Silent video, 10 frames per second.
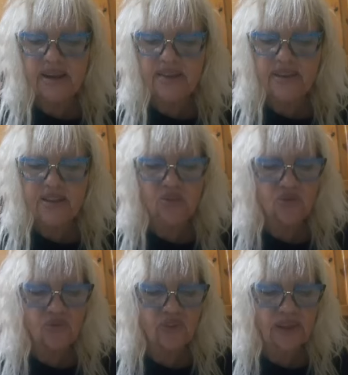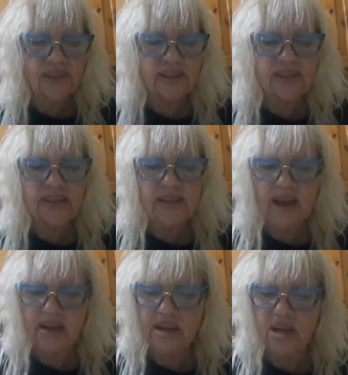all'evento 90
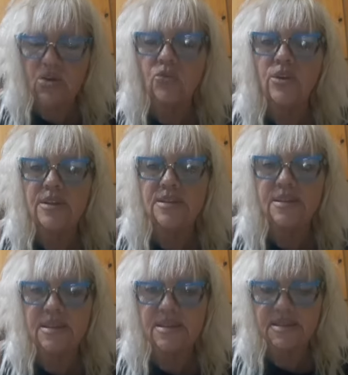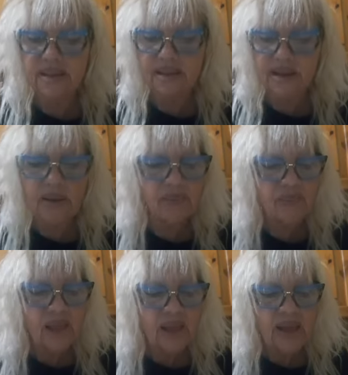italiana, lunedì sera,
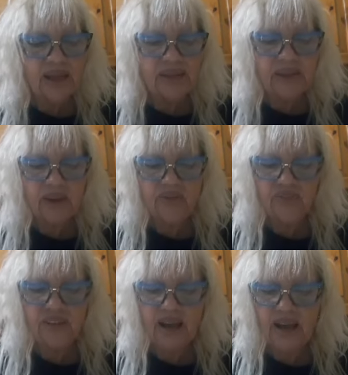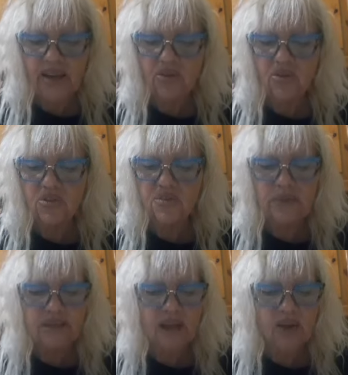il gran finale con lo
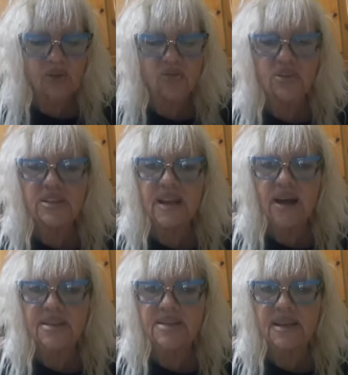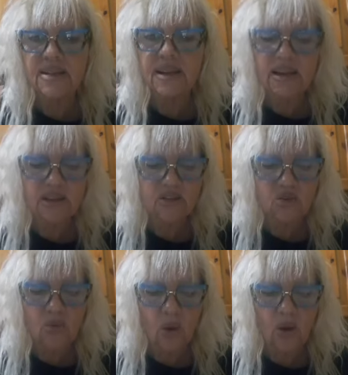spettacolo di danza della
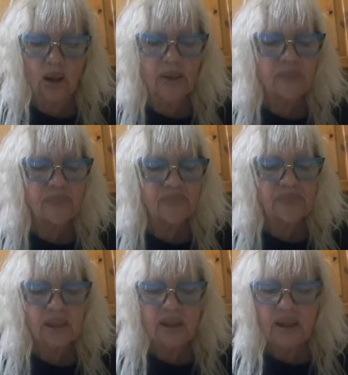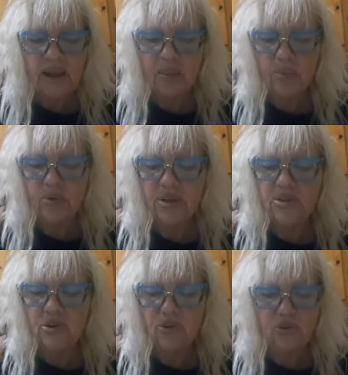scuola
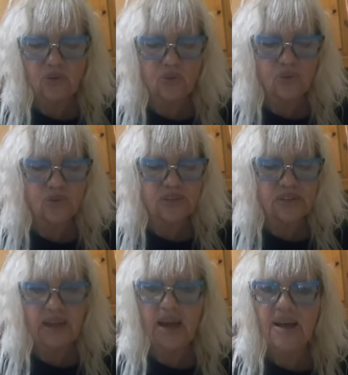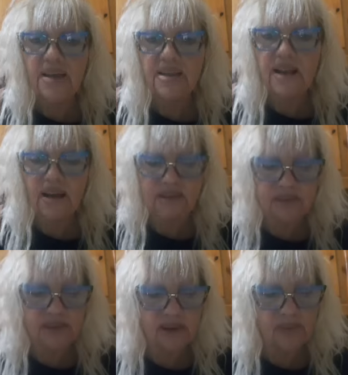Laboratorio Musica e
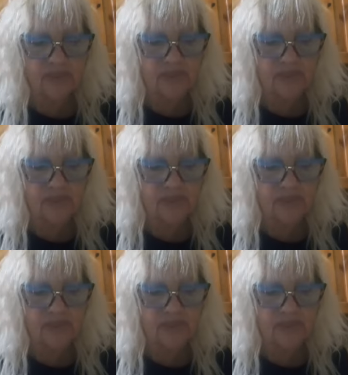Danza